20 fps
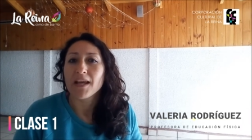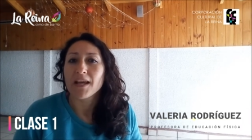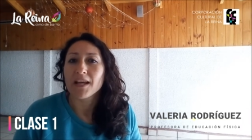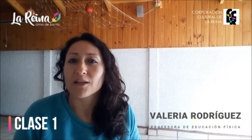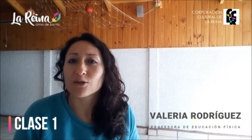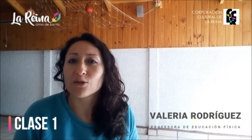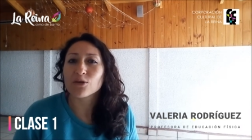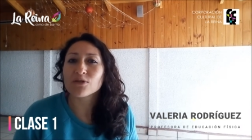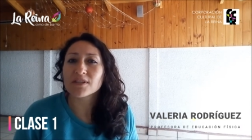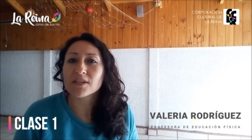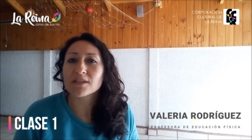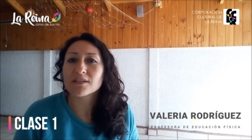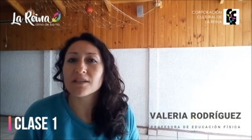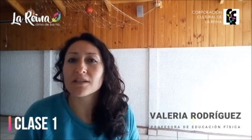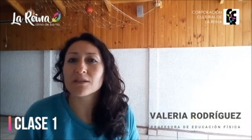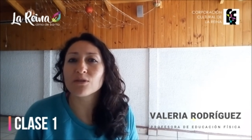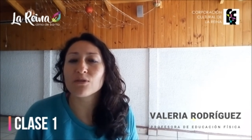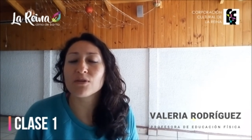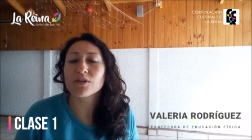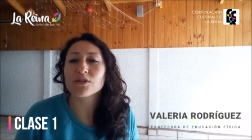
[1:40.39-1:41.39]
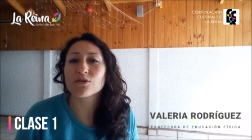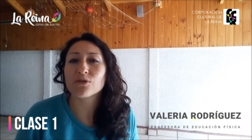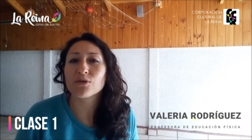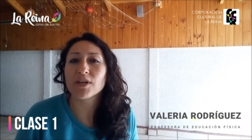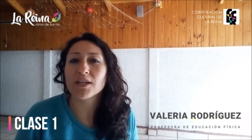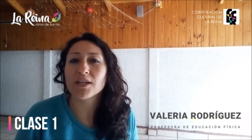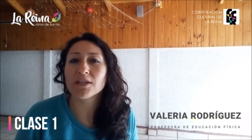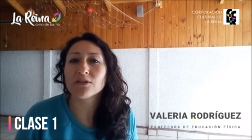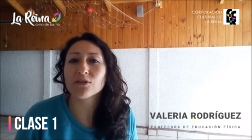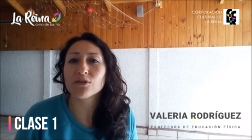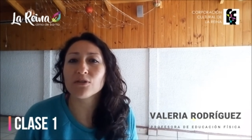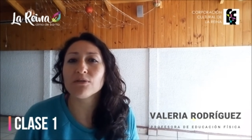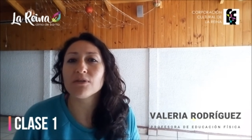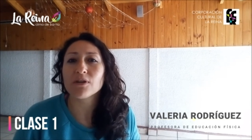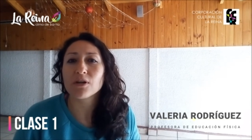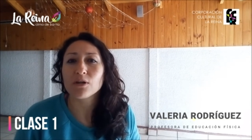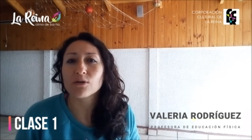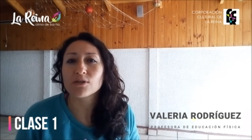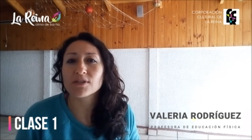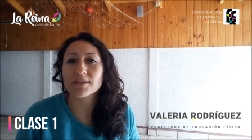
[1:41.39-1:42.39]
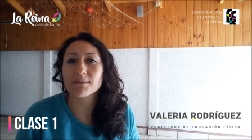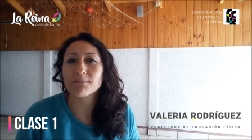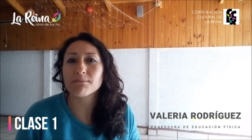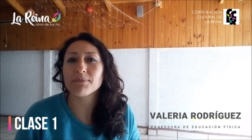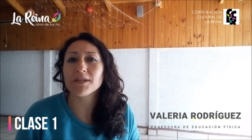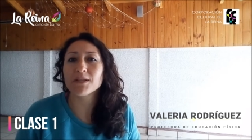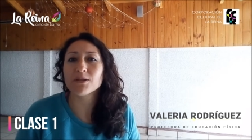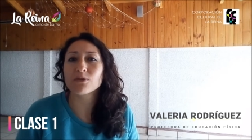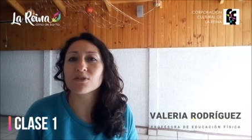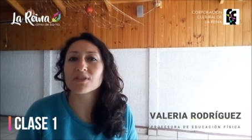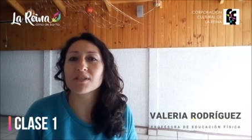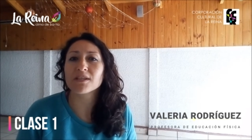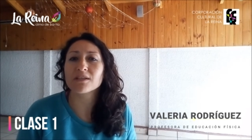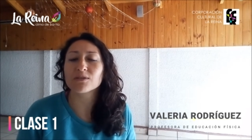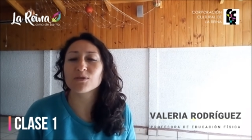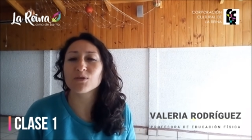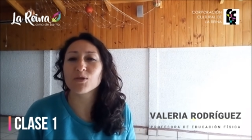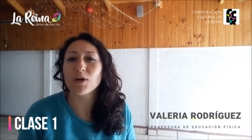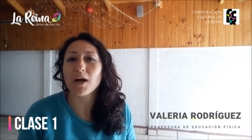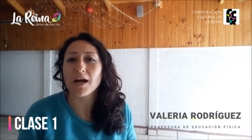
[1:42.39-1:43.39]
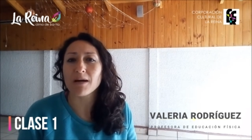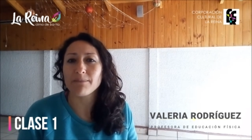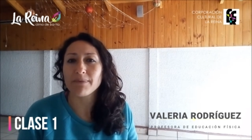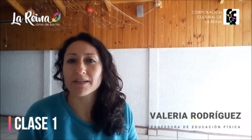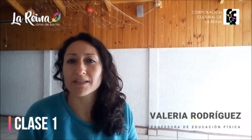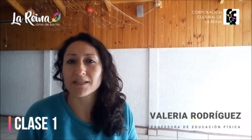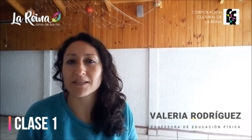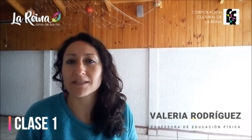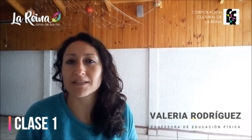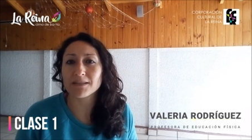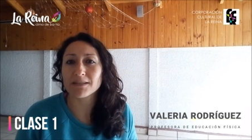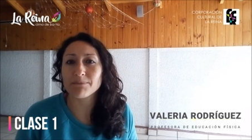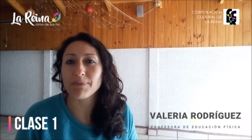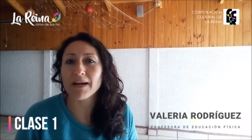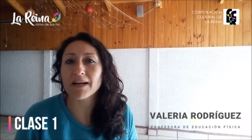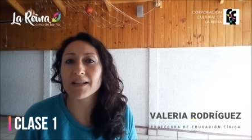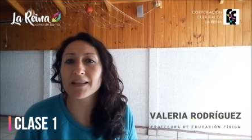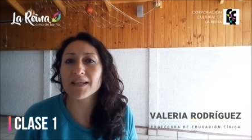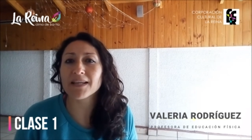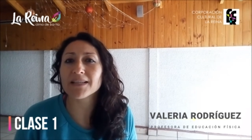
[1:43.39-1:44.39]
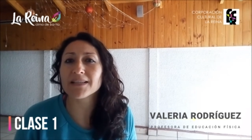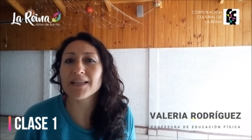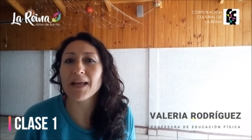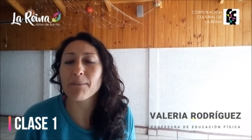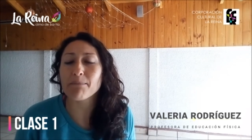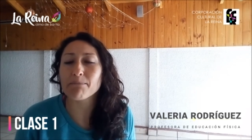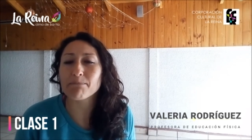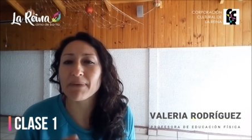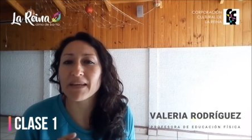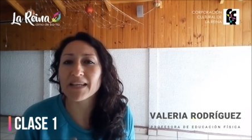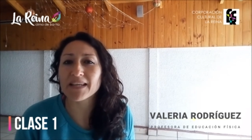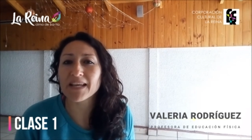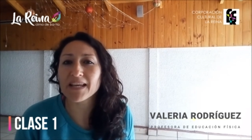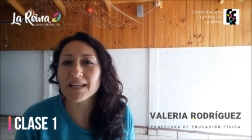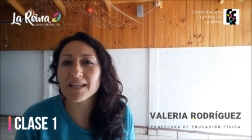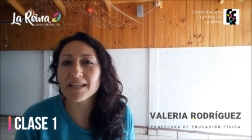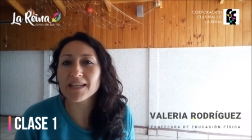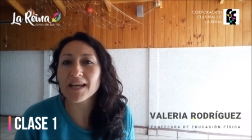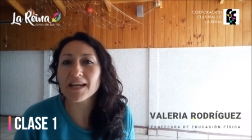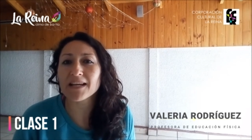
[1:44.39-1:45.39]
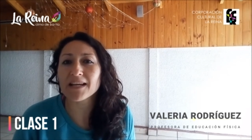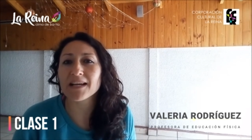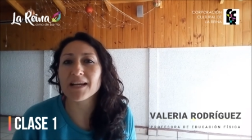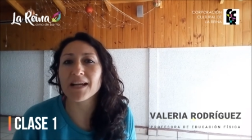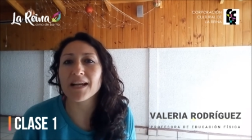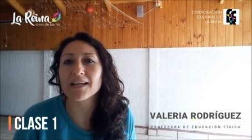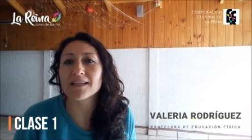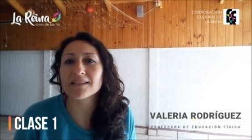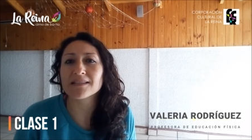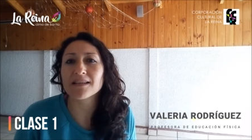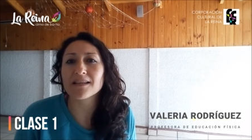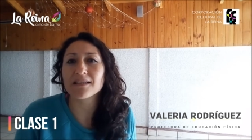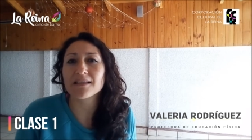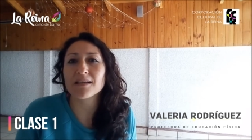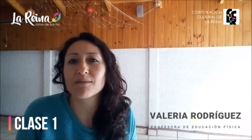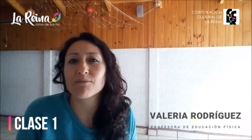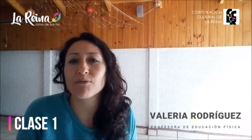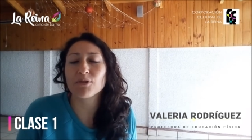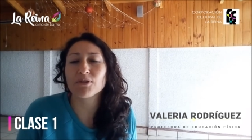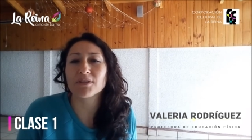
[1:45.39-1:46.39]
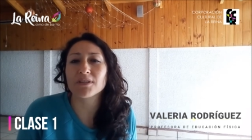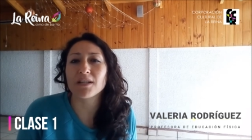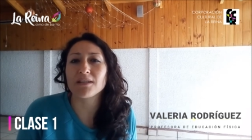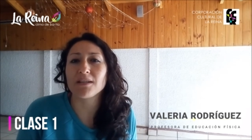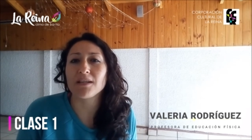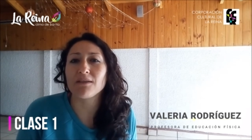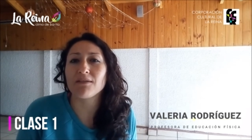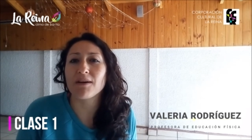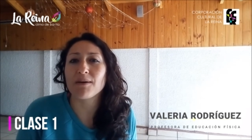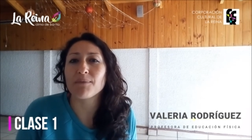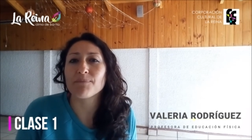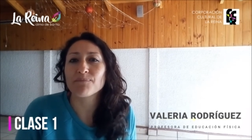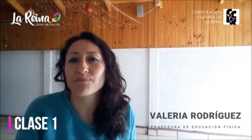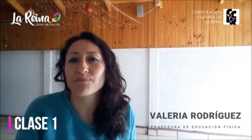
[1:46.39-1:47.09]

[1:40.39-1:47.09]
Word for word: Entonces, ¿cierto? Dicho esto, los invito, ¿cierto?, a participar de esta pequeña clase demostrativa.